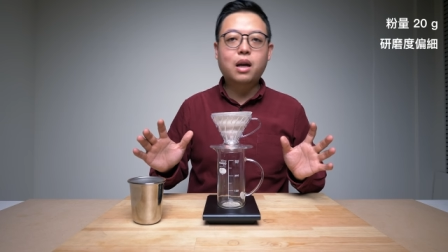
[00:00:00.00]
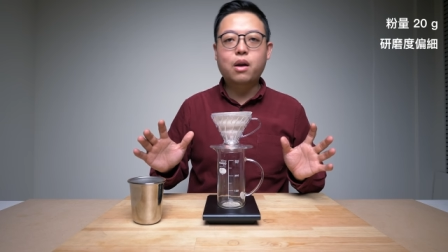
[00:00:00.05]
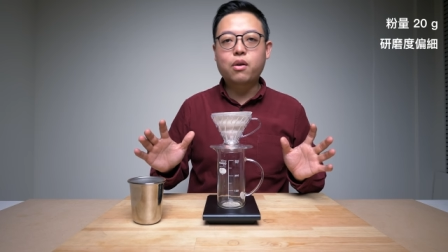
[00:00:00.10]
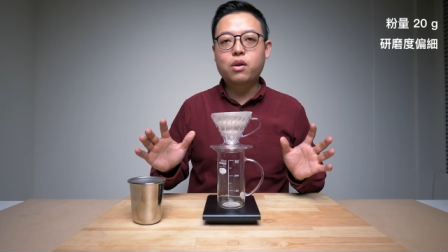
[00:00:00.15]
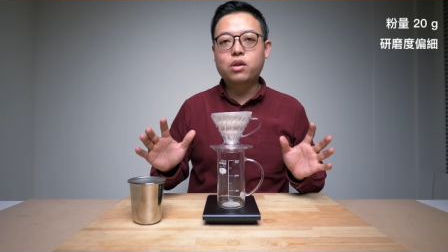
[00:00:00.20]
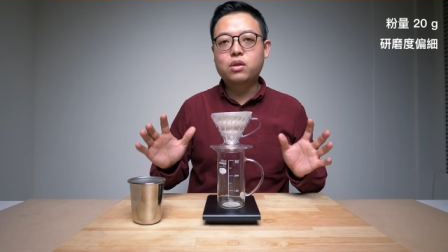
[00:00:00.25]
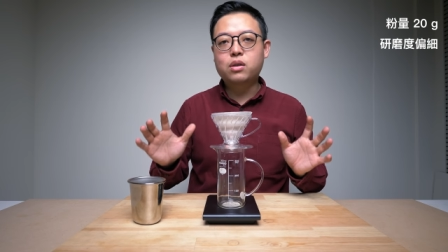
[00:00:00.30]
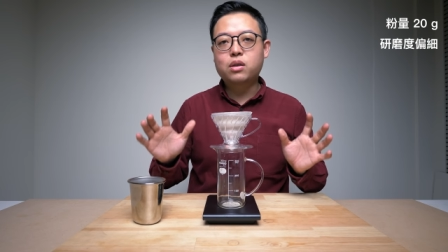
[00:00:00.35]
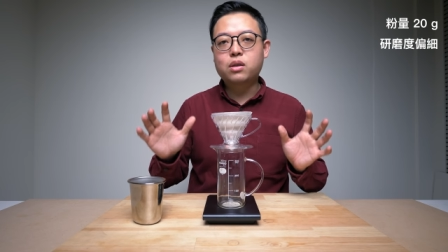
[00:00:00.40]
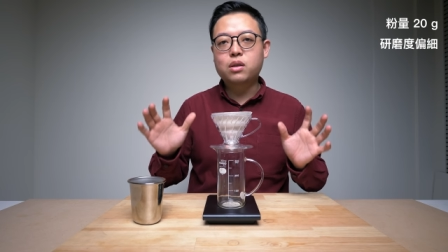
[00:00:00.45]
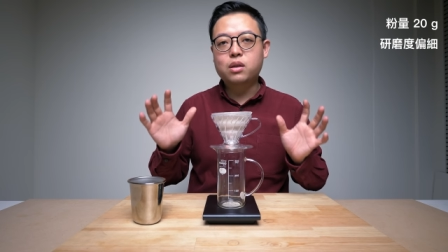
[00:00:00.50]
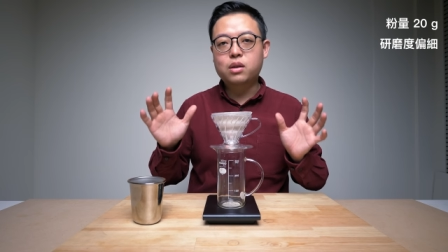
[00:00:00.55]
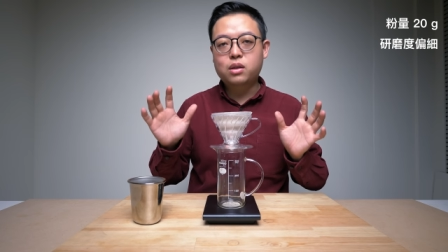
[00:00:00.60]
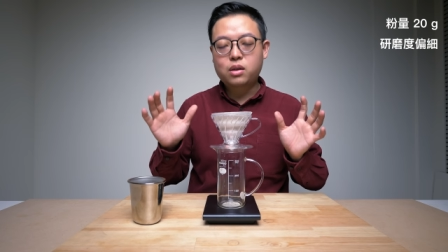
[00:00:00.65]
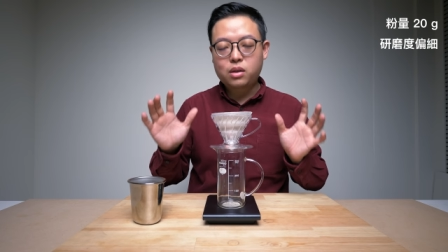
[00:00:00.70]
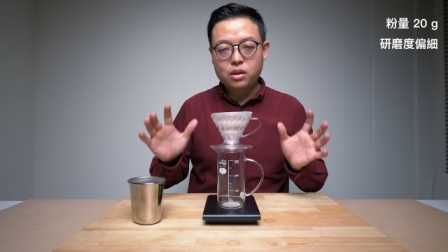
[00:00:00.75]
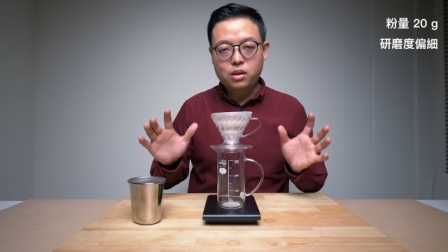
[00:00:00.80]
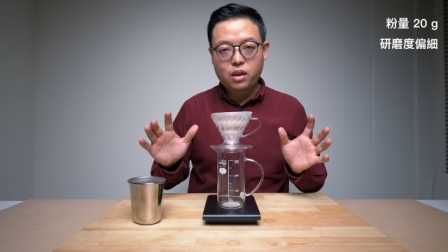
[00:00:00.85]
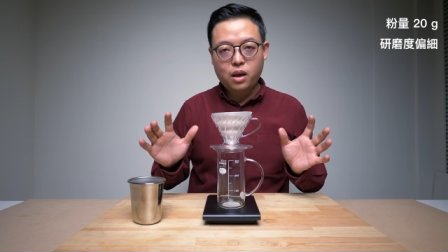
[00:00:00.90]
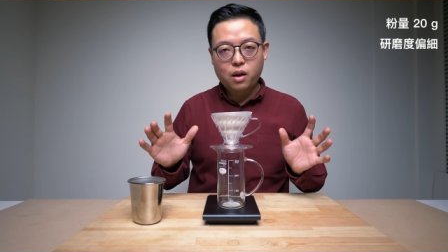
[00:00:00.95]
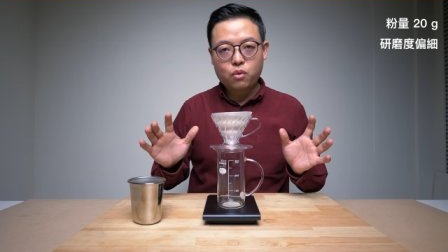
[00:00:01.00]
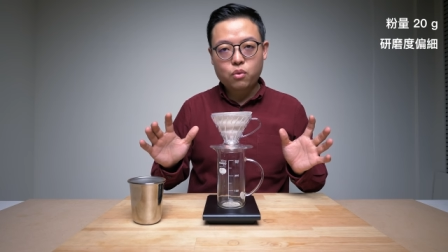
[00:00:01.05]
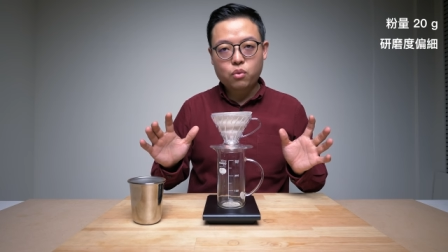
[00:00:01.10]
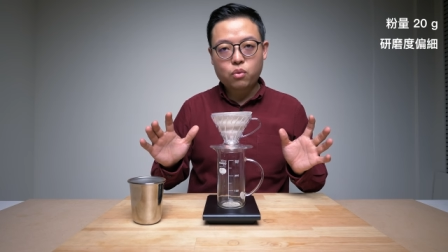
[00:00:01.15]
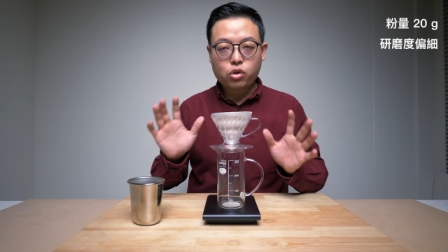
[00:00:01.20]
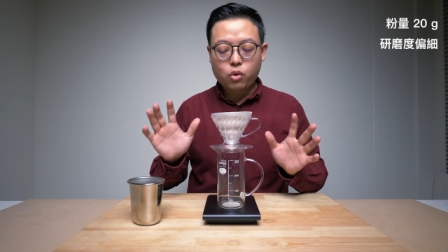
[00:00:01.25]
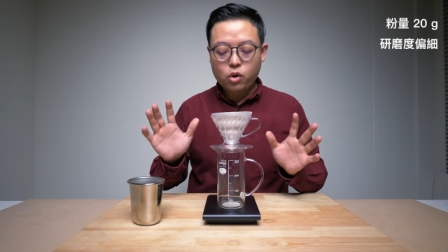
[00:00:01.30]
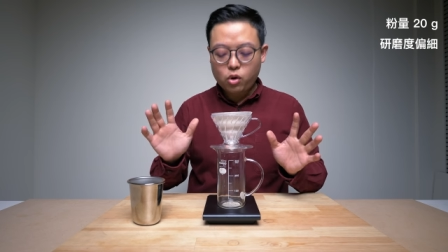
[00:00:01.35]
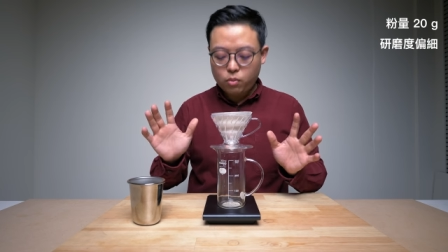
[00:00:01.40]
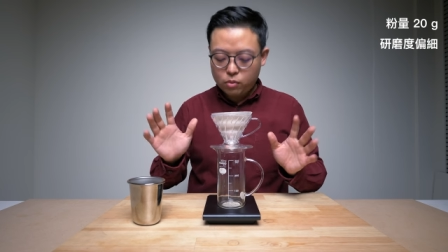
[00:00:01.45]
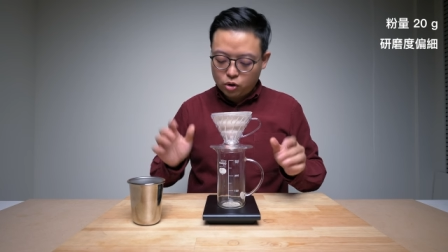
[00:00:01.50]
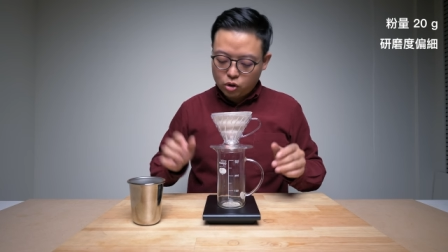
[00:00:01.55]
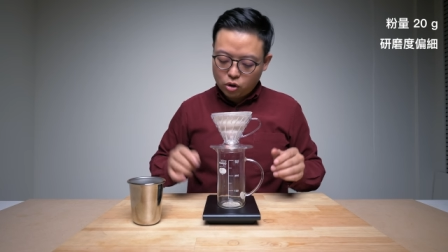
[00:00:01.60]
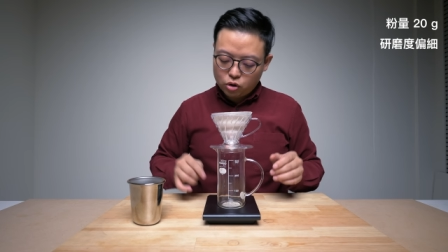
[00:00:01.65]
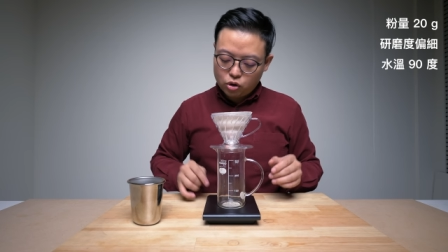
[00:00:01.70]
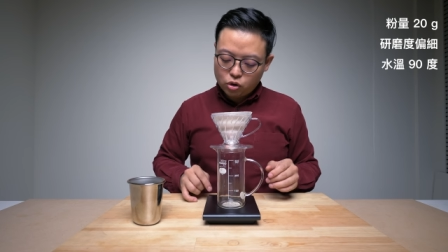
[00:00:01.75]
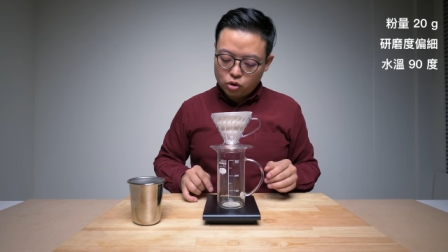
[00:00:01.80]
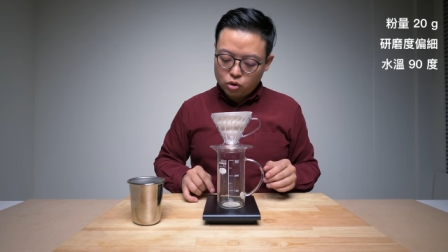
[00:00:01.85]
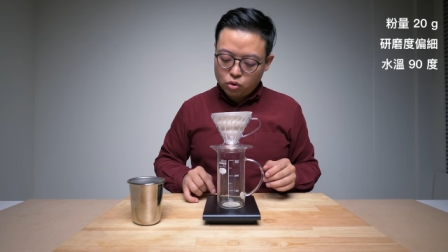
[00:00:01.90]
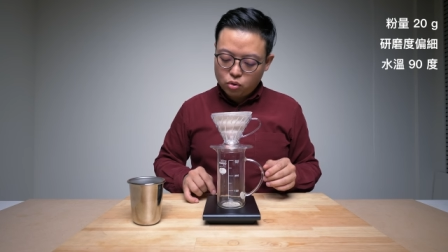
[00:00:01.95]
大约是四点五。水温我们使
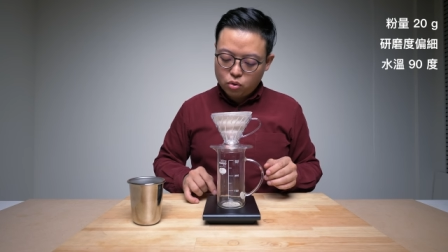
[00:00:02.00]
用九十